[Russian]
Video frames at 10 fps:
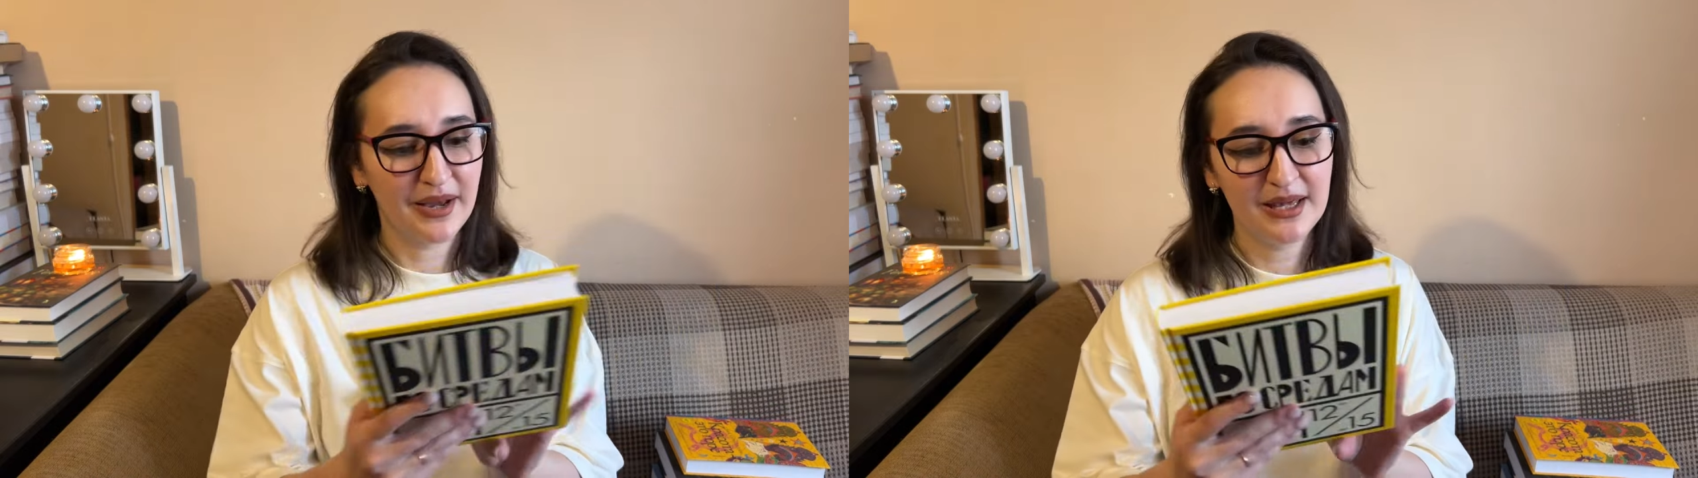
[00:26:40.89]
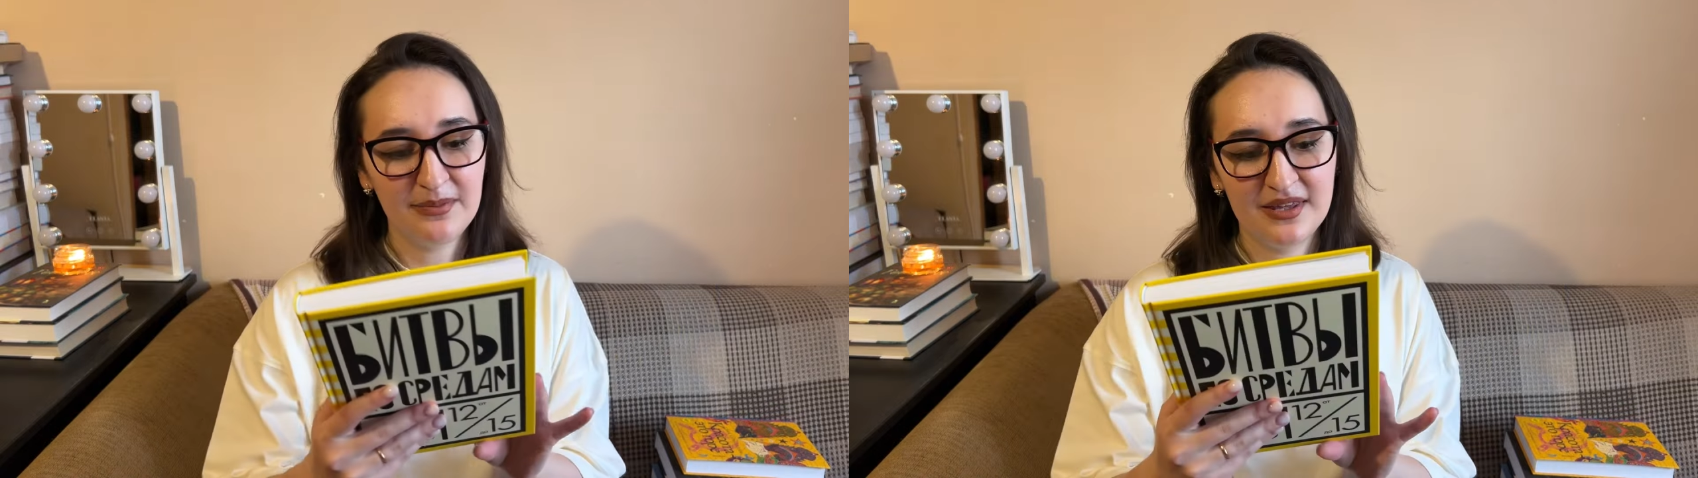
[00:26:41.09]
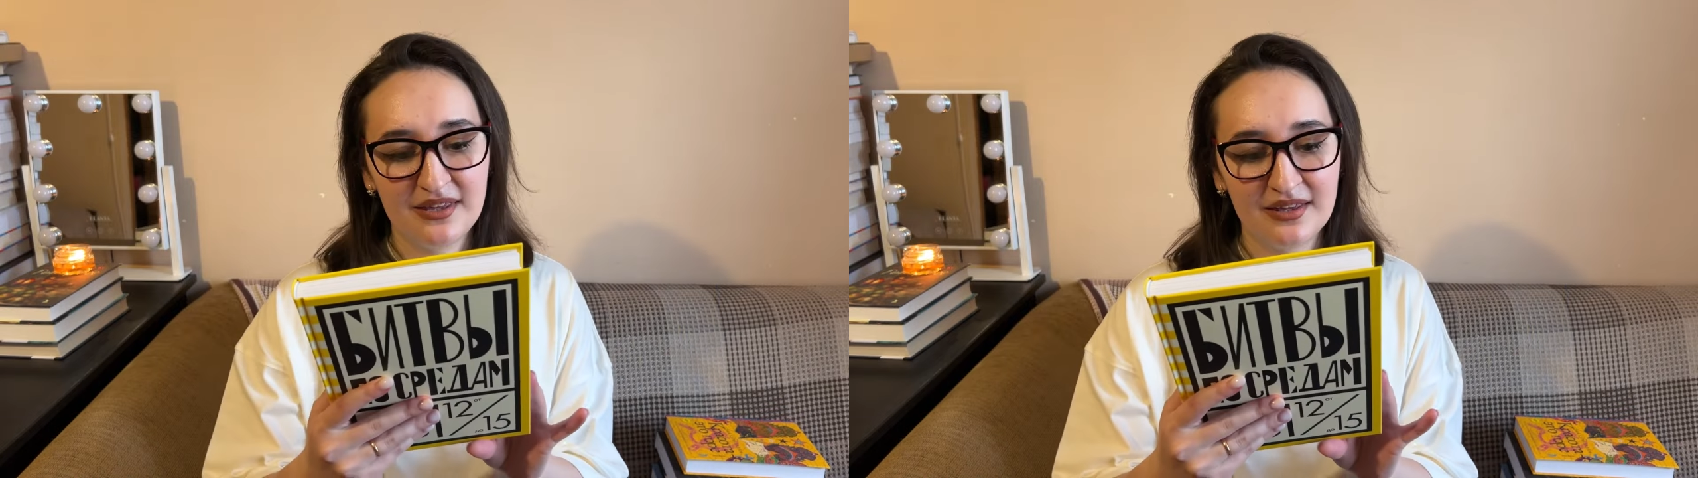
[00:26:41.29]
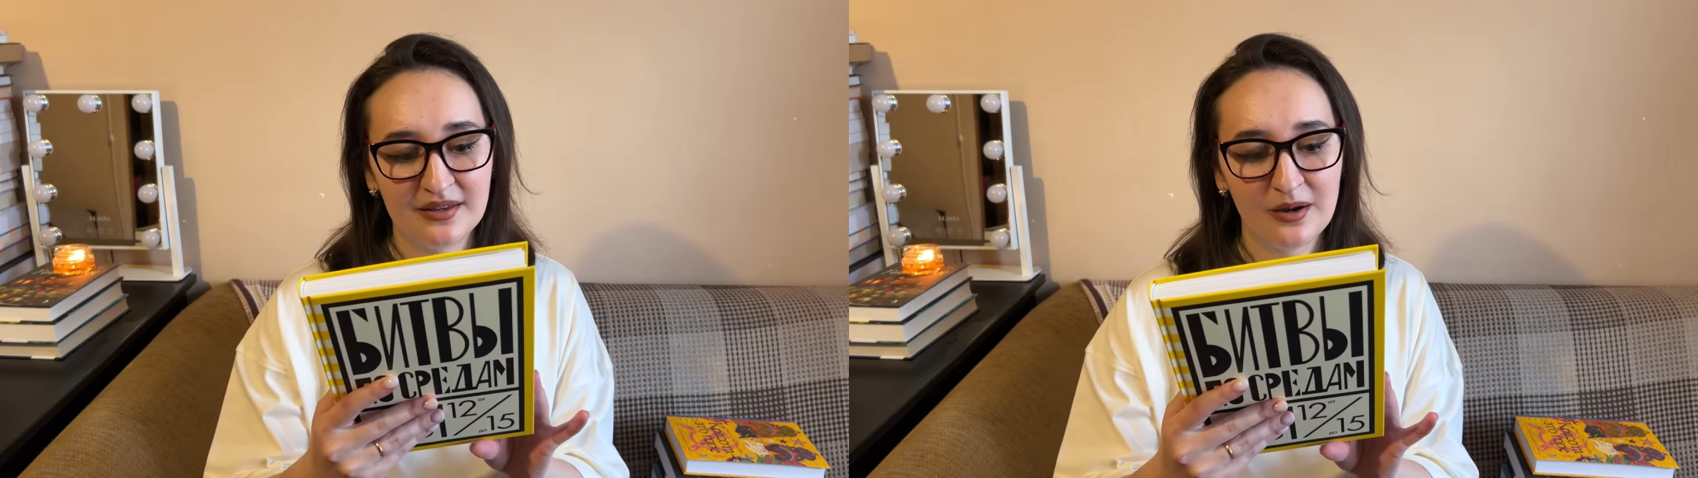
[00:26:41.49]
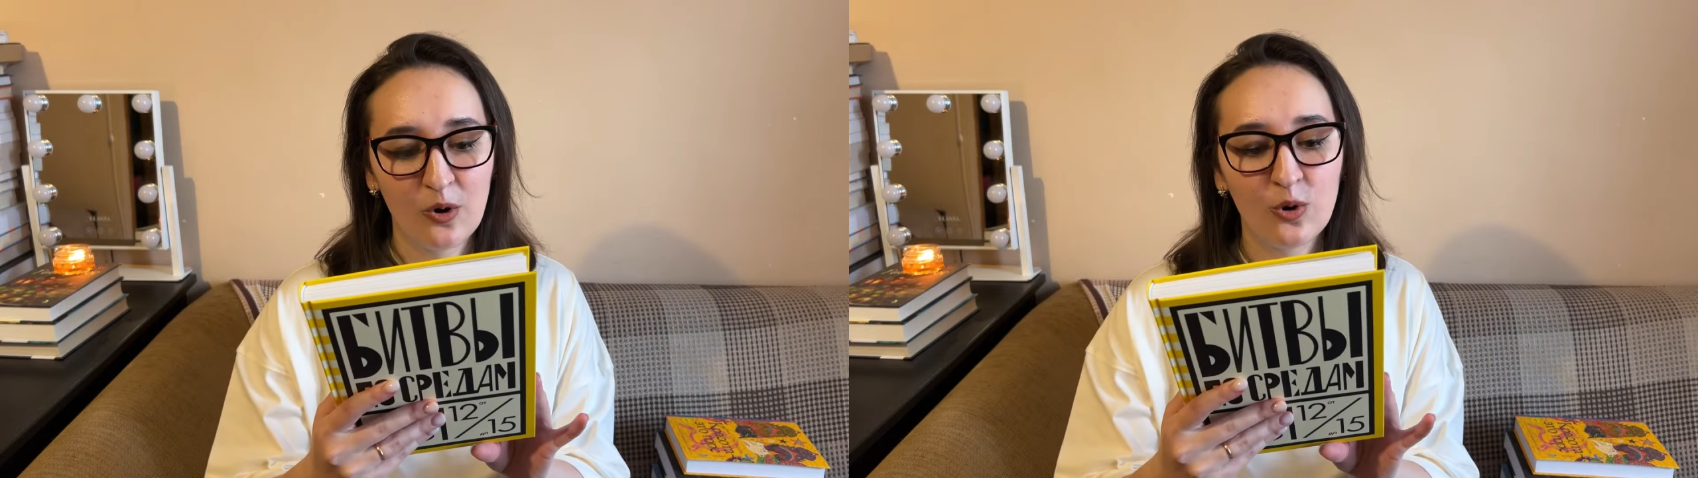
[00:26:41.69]

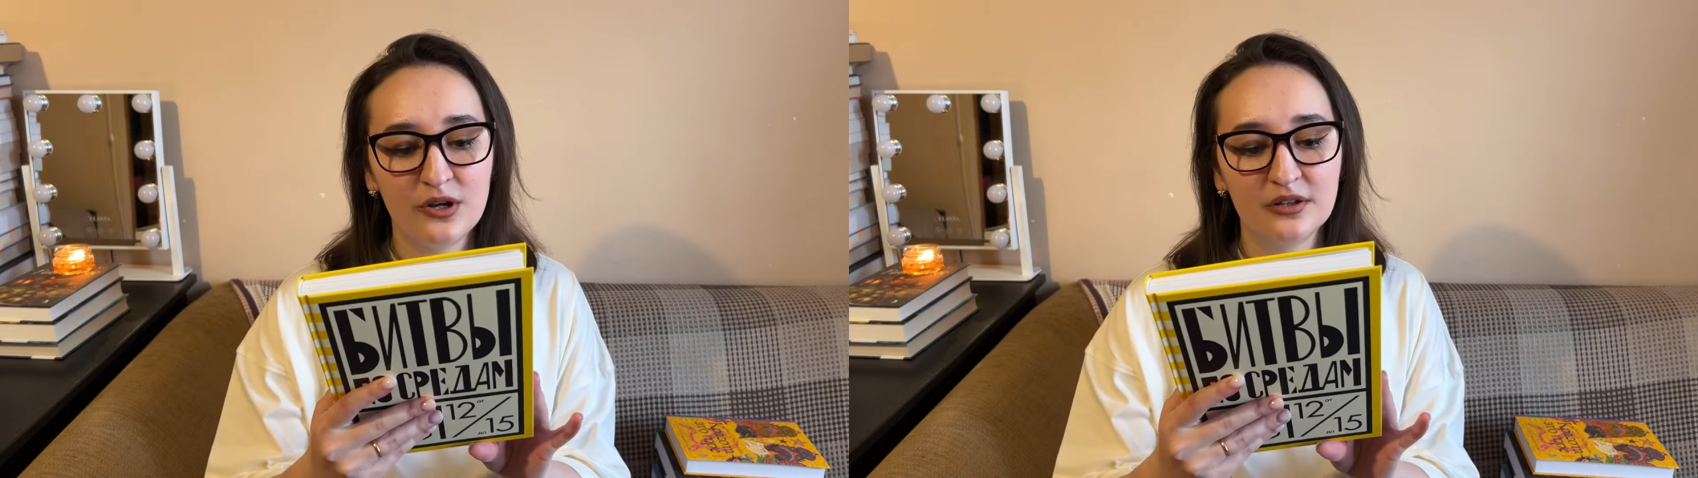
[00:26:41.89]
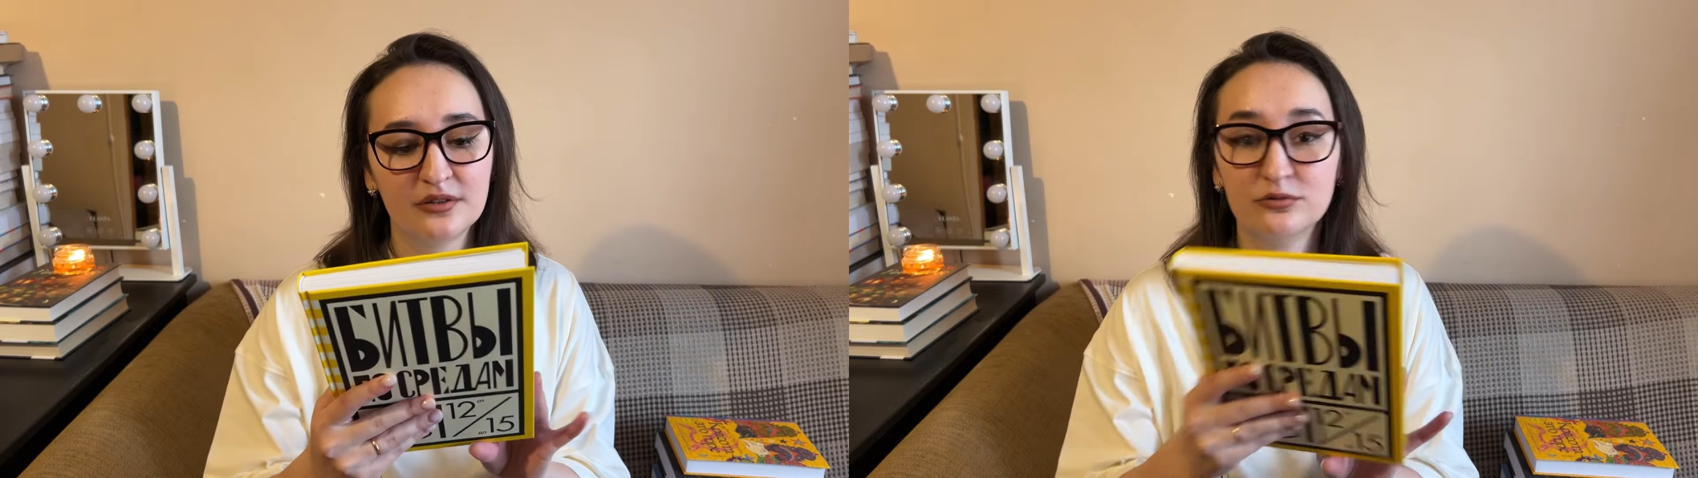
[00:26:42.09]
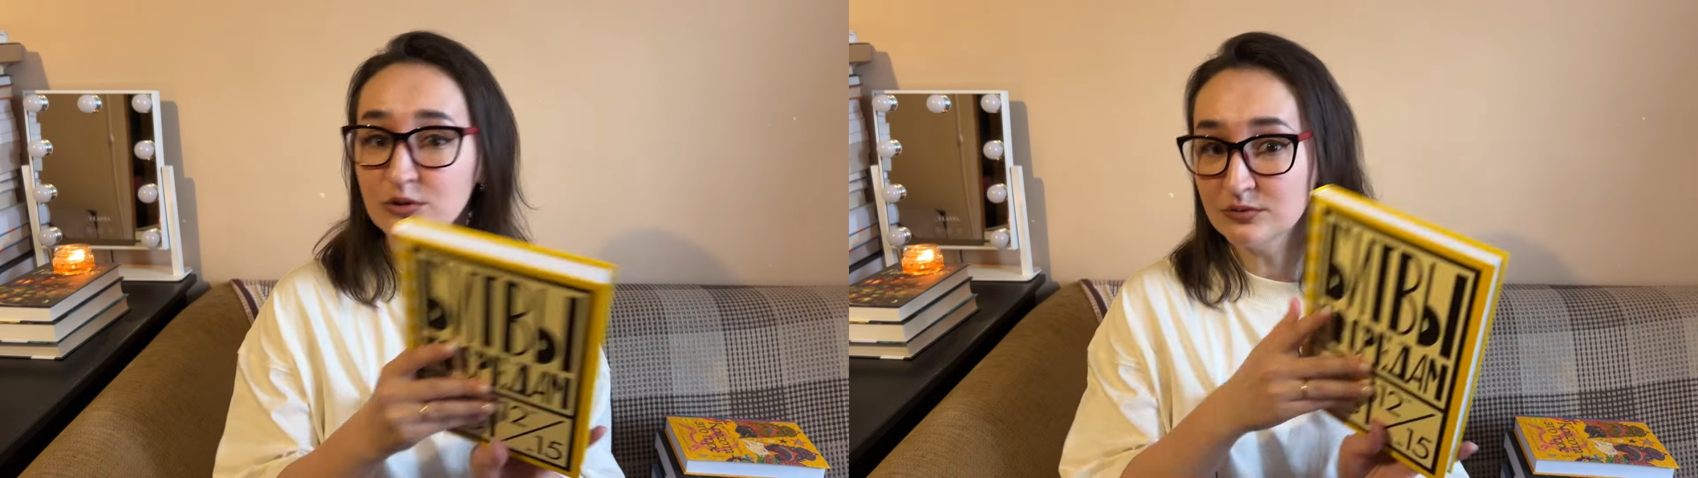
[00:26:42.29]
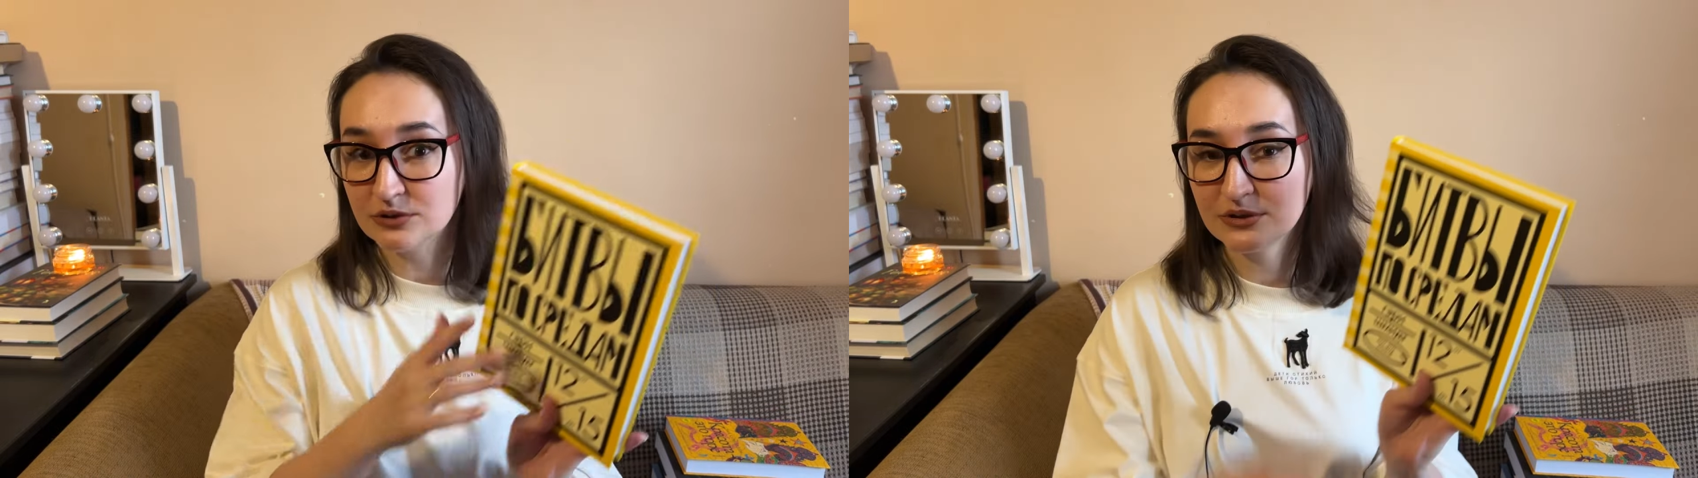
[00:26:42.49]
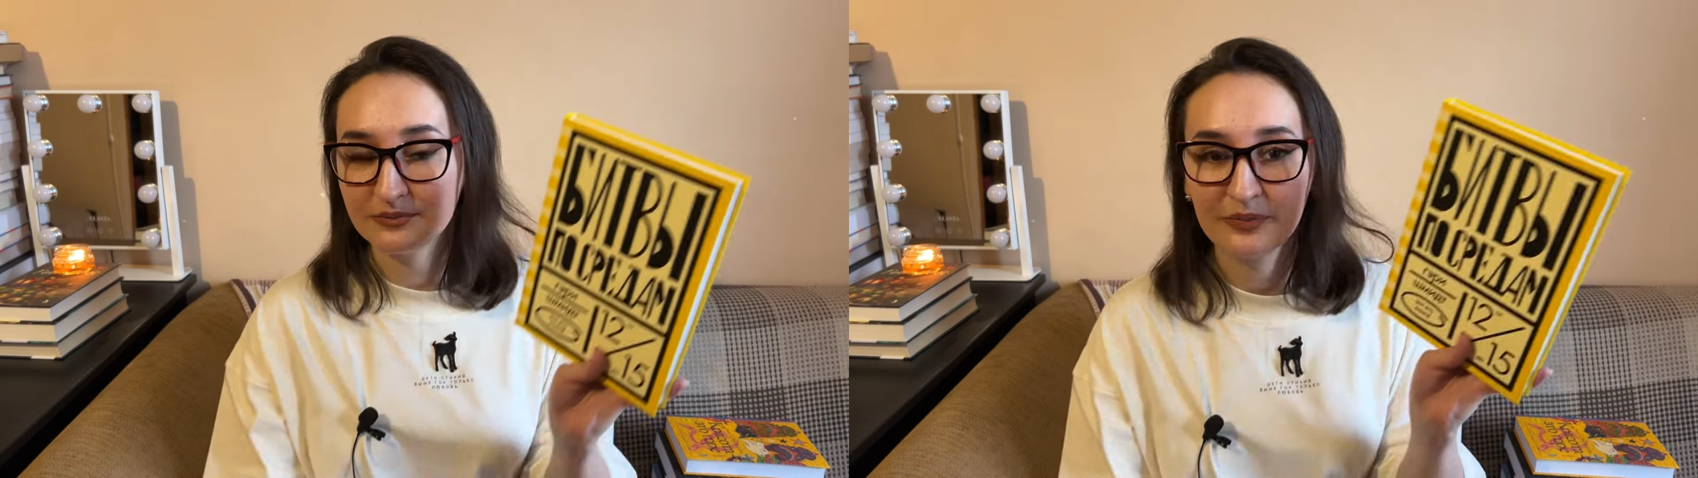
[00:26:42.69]
имени Холлинг Вудвуд, -Вуд,